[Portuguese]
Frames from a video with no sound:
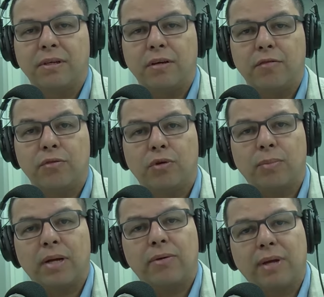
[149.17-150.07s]
Eu vou
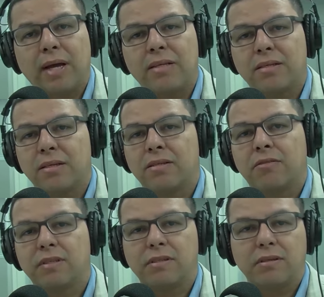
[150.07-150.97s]
tomar o cálice da
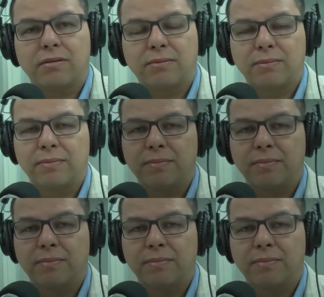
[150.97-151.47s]
salvação.